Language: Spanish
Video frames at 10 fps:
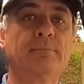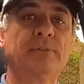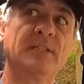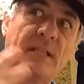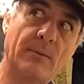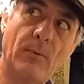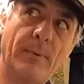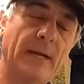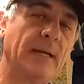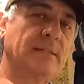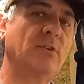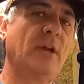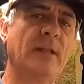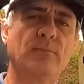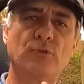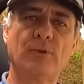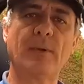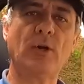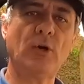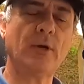si tenemos paneles solares mucho
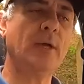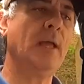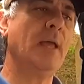mejor.